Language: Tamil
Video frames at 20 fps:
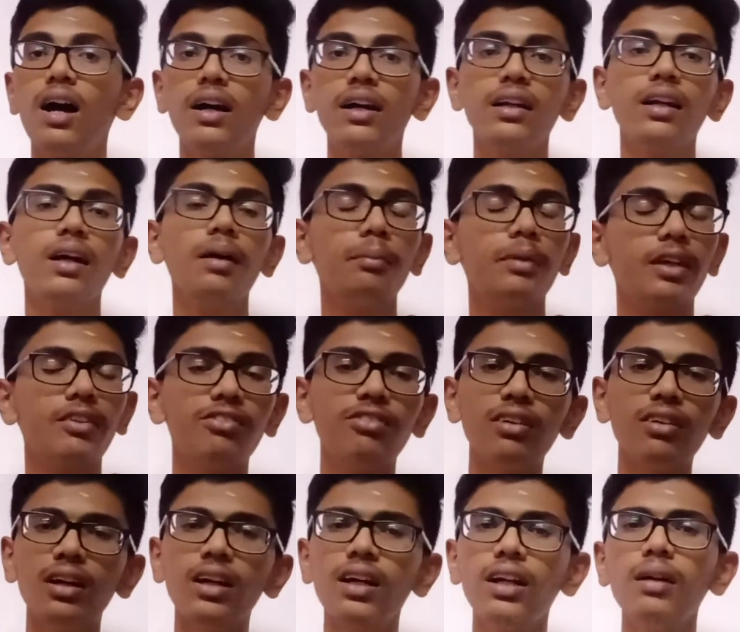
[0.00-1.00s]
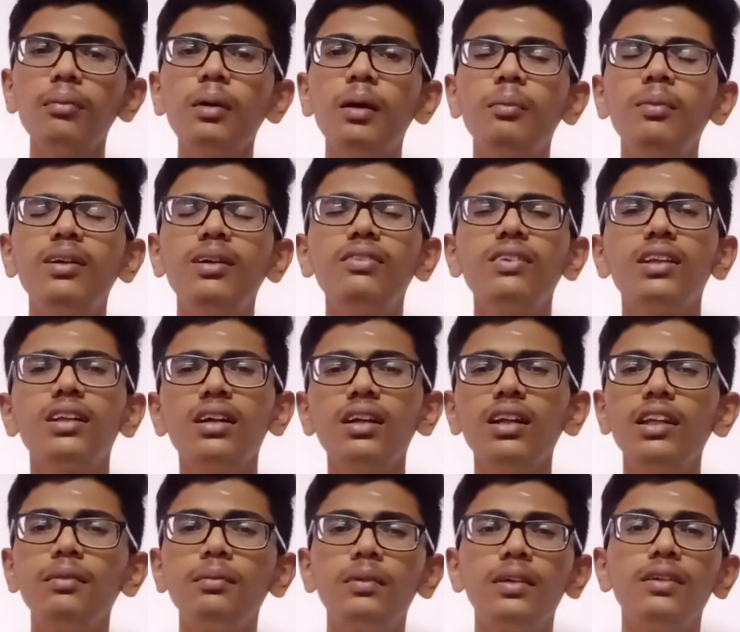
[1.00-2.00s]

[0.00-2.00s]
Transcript: ஆக நாம் எவ்வாறெல்லாம் அமர்வதால்